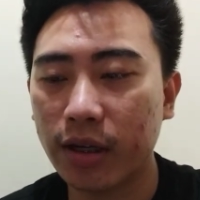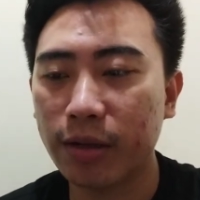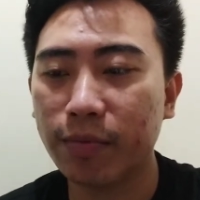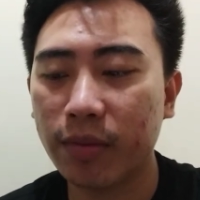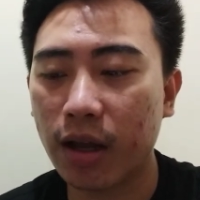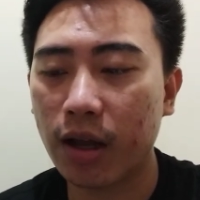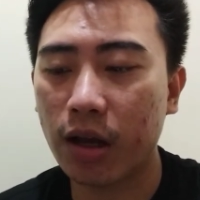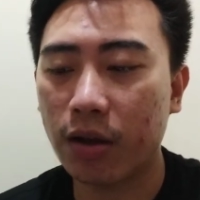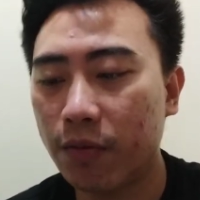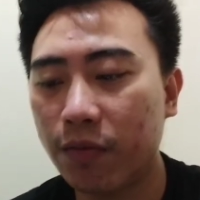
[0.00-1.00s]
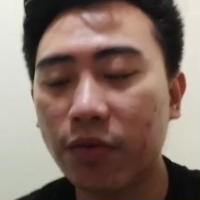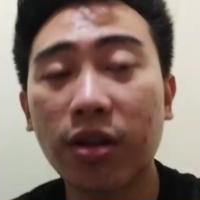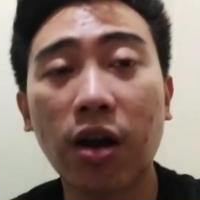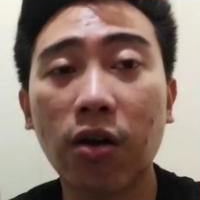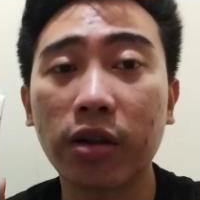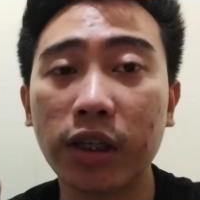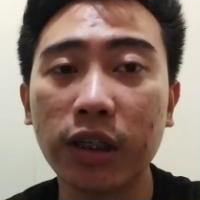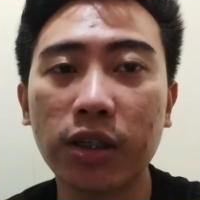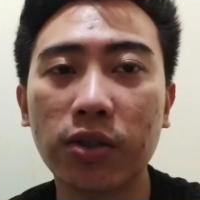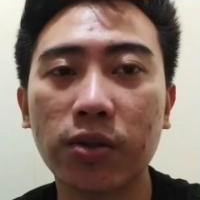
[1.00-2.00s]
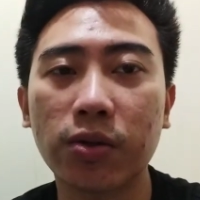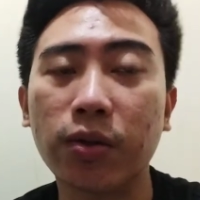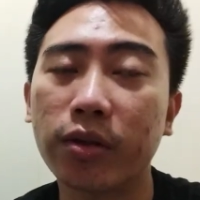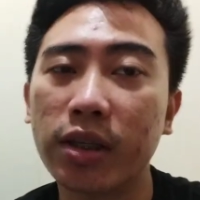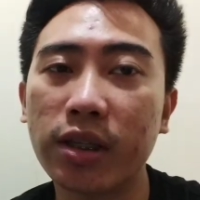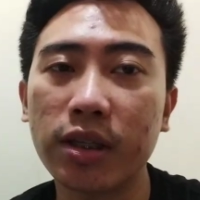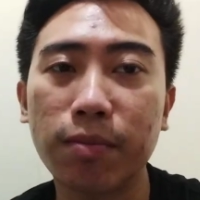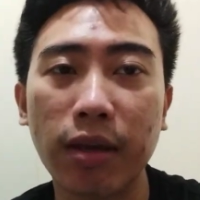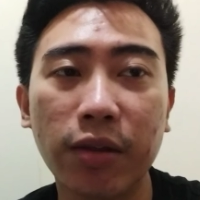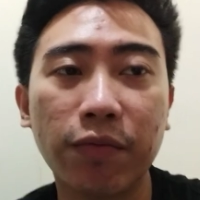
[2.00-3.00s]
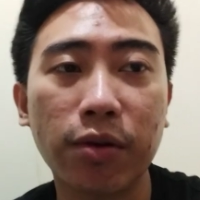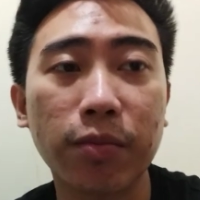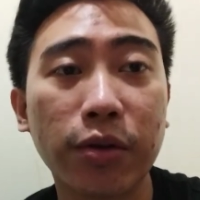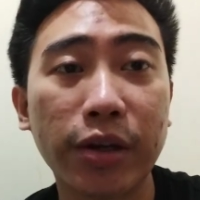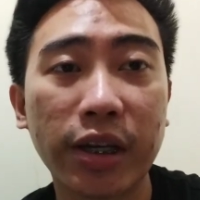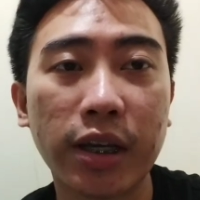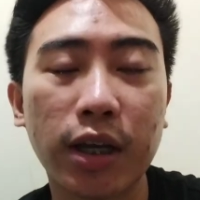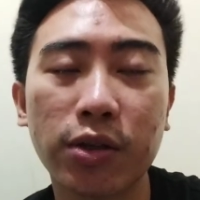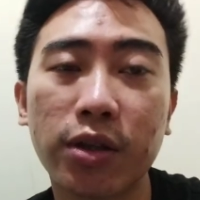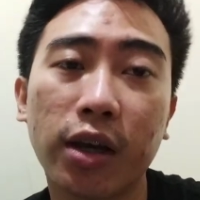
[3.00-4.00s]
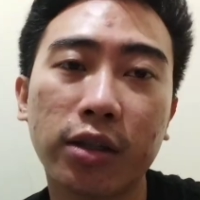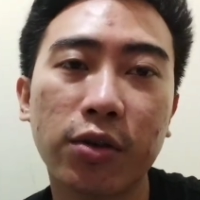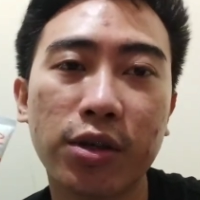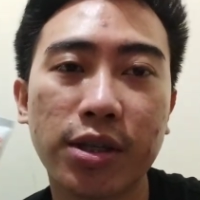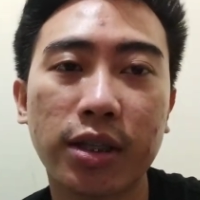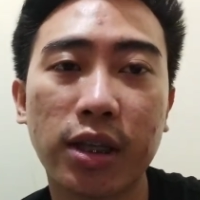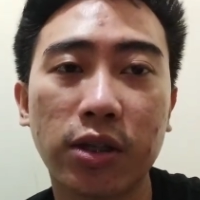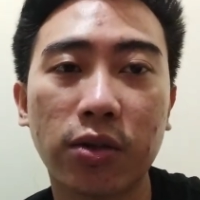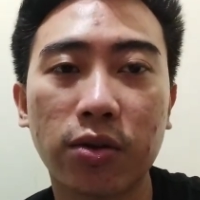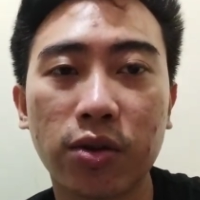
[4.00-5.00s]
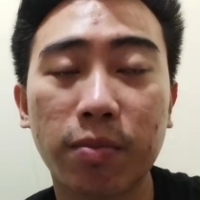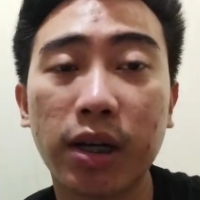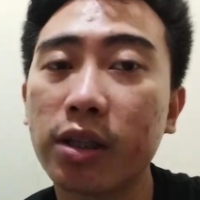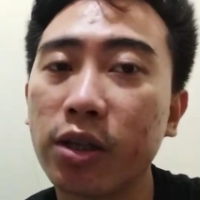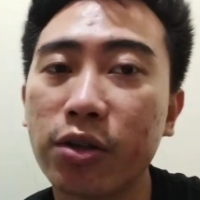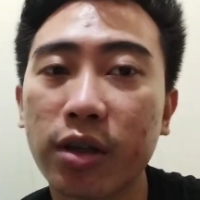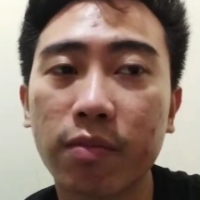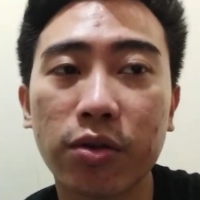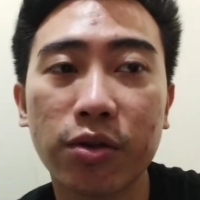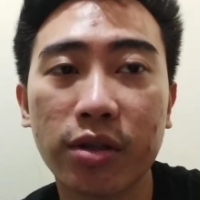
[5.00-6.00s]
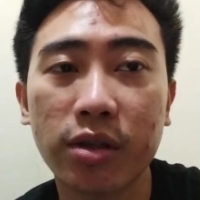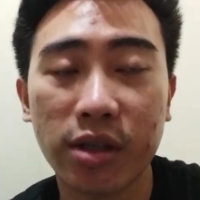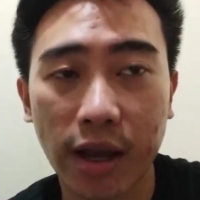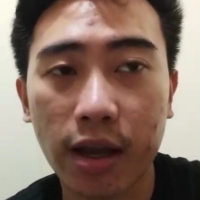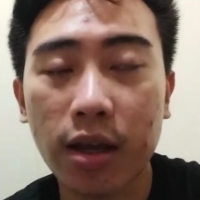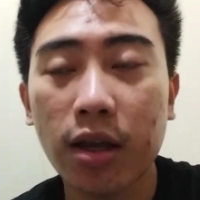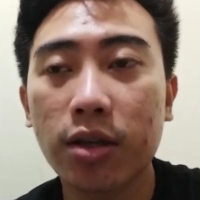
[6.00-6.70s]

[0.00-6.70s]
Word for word: cream na Foodaholic. So this is made from Korea. So nakita ko siya sa TikTok. So maganda yung reviews niya.